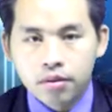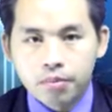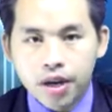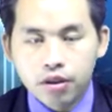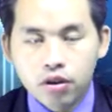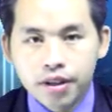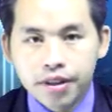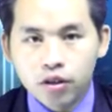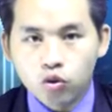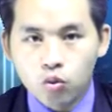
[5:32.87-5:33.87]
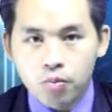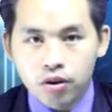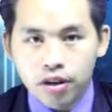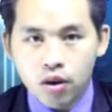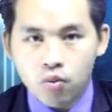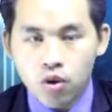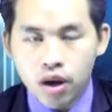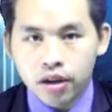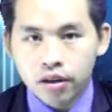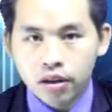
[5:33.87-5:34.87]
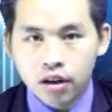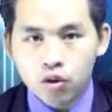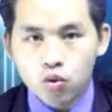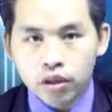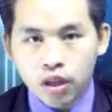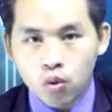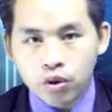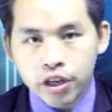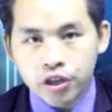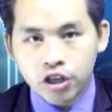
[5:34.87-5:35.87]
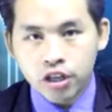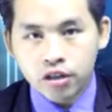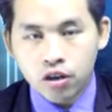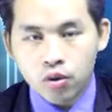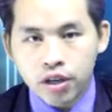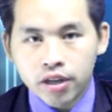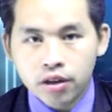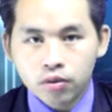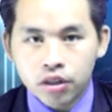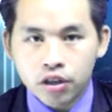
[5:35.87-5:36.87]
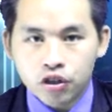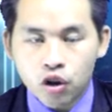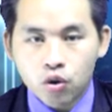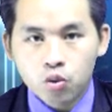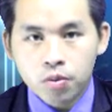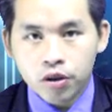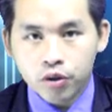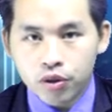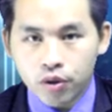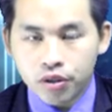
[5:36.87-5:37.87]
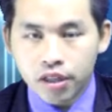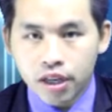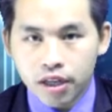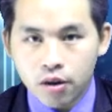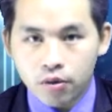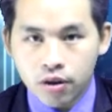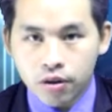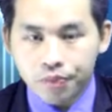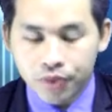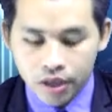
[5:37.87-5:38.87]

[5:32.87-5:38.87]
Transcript: mà nhớ lên tờ tù bò nè và là của tàu kỳ chia trào lì nông tịt trào lúc đó lên tù xóa chia nàng gạo nò